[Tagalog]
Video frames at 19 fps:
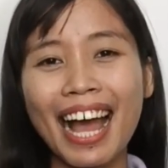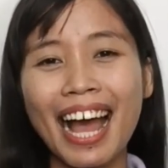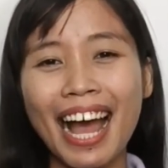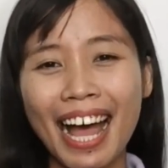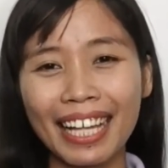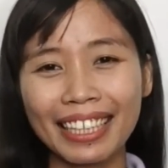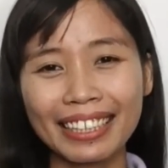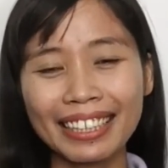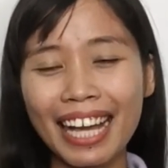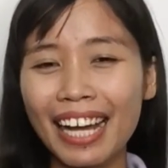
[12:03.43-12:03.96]

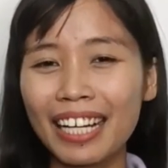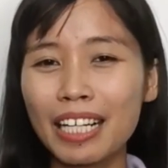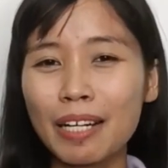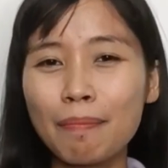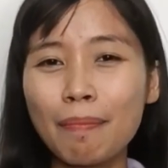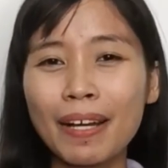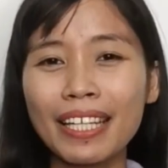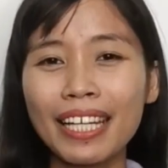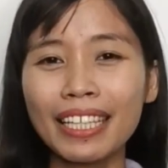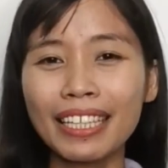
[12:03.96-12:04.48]
at
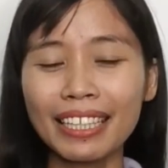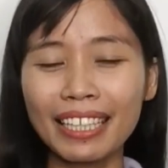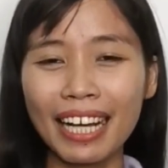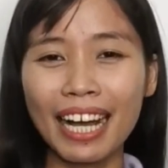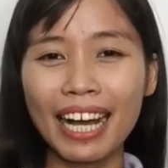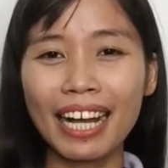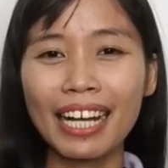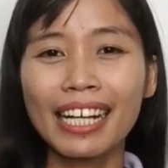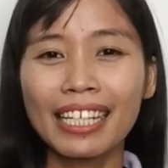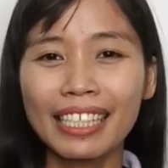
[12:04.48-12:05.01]
gagabayan
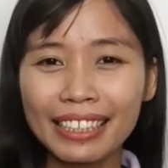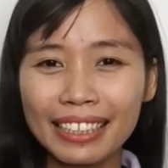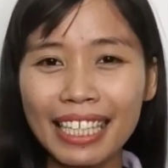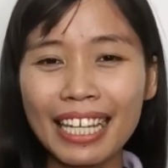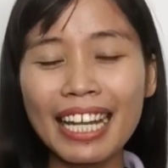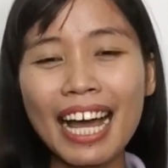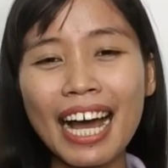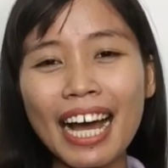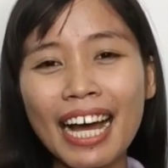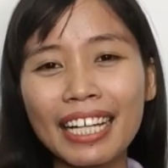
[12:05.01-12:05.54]
ka sa
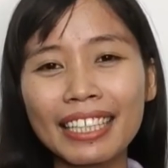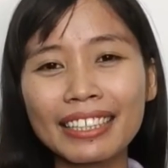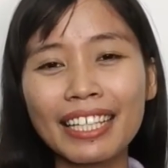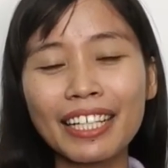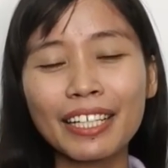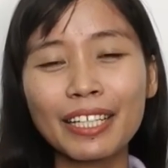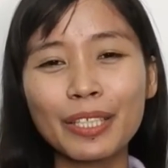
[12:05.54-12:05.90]
lahat ng